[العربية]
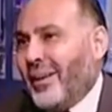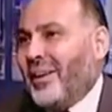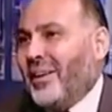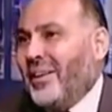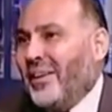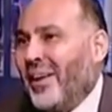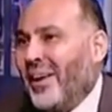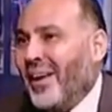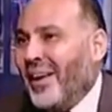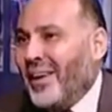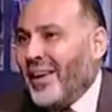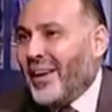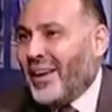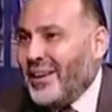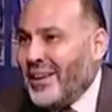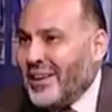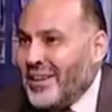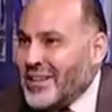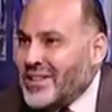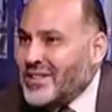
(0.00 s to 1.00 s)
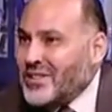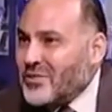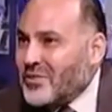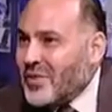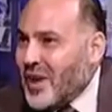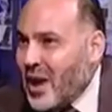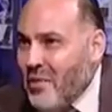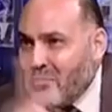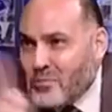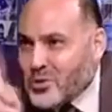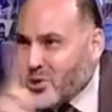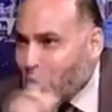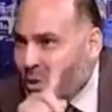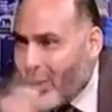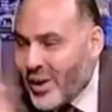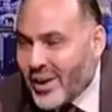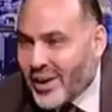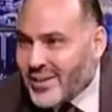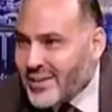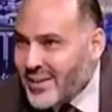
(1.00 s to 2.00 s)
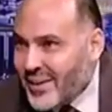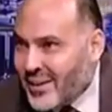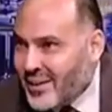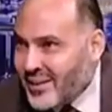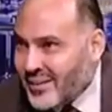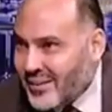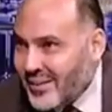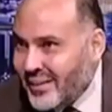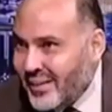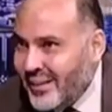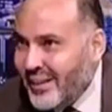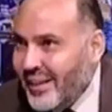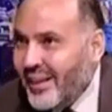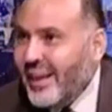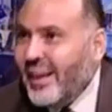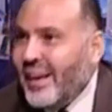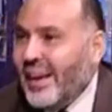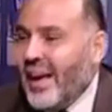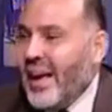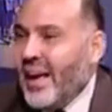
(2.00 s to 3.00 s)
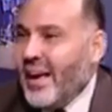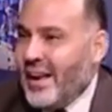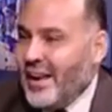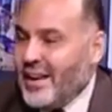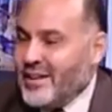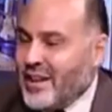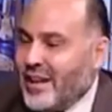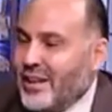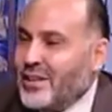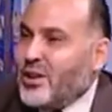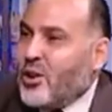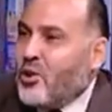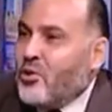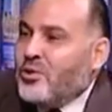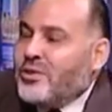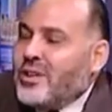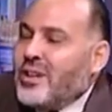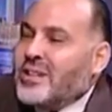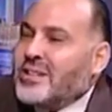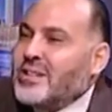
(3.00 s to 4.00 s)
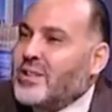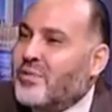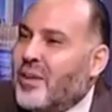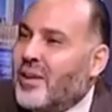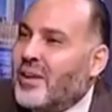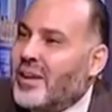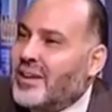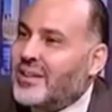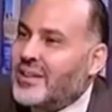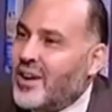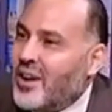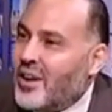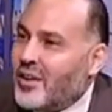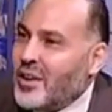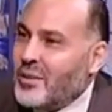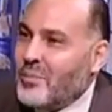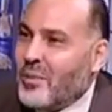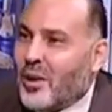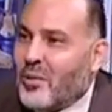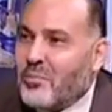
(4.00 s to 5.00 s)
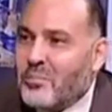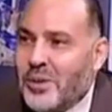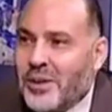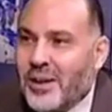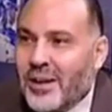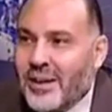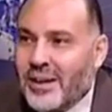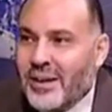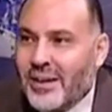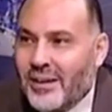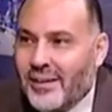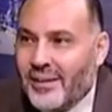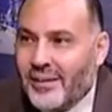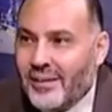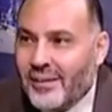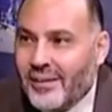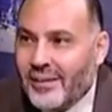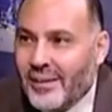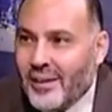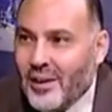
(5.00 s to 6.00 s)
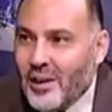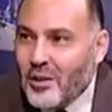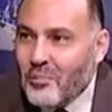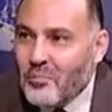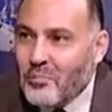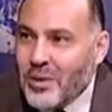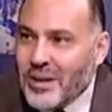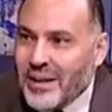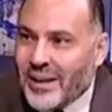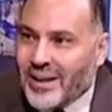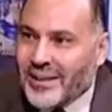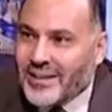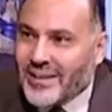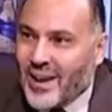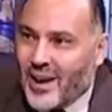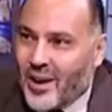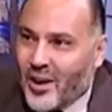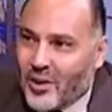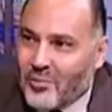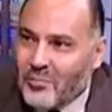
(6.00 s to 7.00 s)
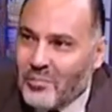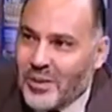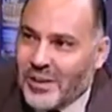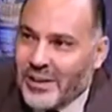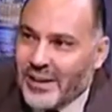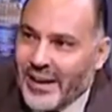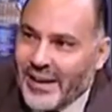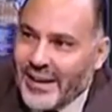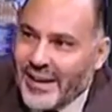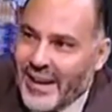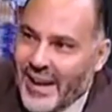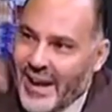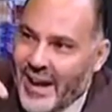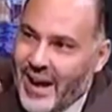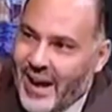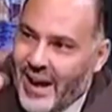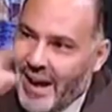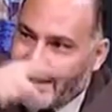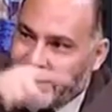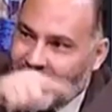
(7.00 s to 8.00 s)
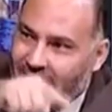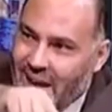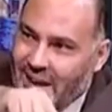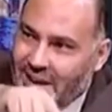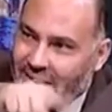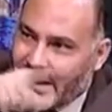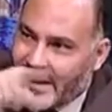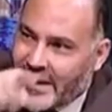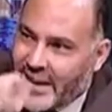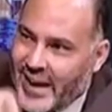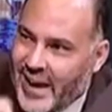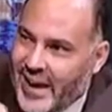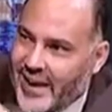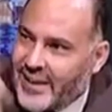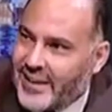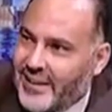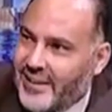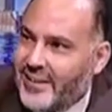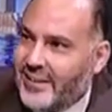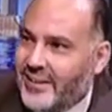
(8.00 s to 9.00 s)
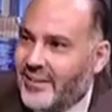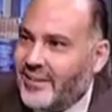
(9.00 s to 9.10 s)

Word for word: لكن لكن الاصطفاء مش هو الاختيار اذا انت قلت الاصطفاء الاختيار يبقى ربنا ايه بيختار من إله تاني خالق